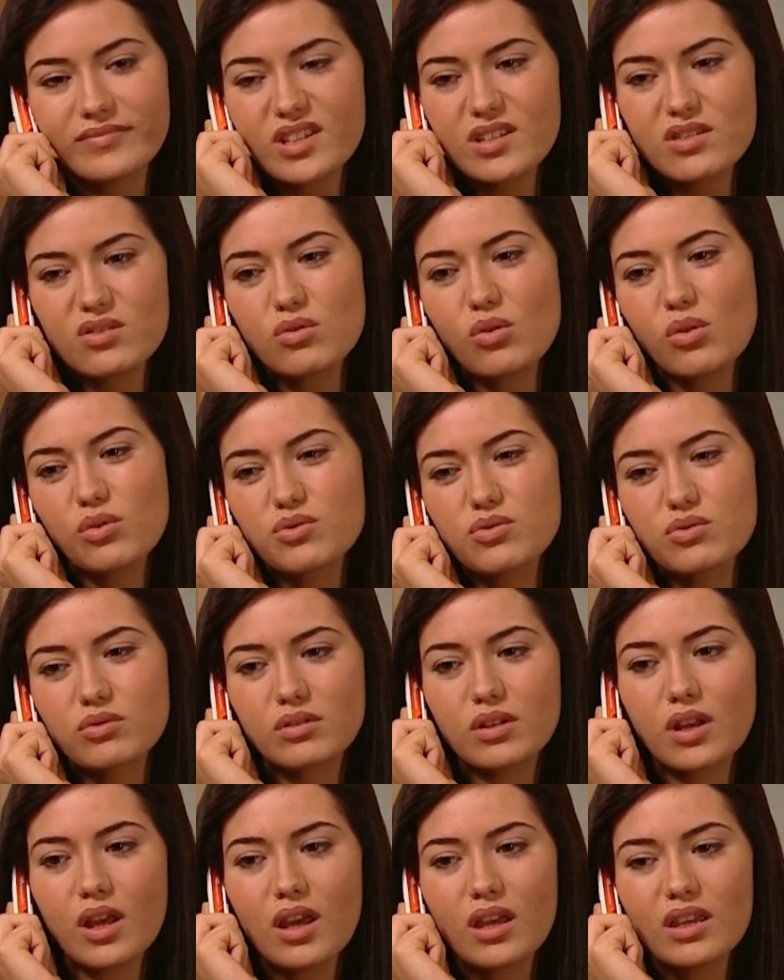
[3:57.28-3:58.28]
Nasıl
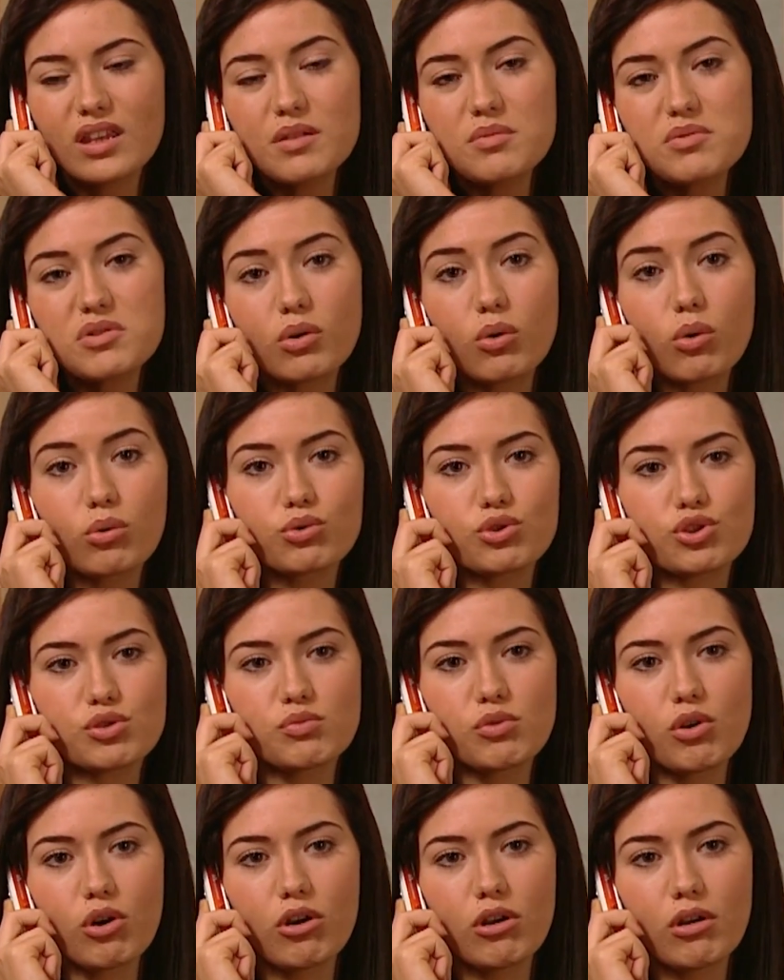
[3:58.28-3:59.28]
olsun kimse
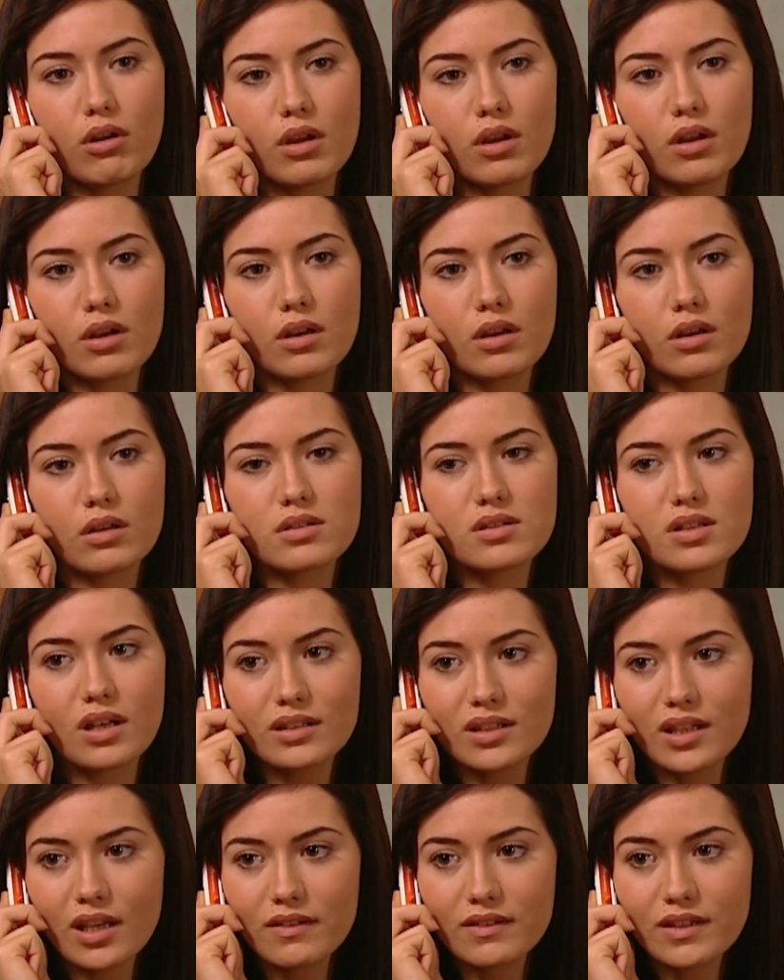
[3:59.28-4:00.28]
konuşmuyor.
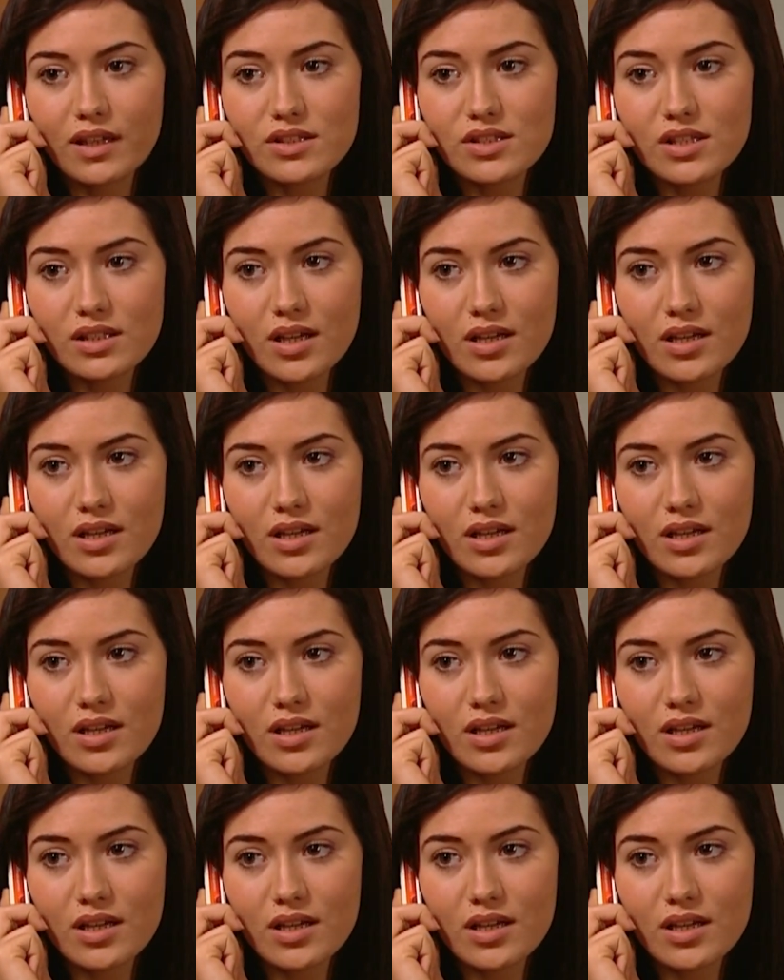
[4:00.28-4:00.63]
Sanki evden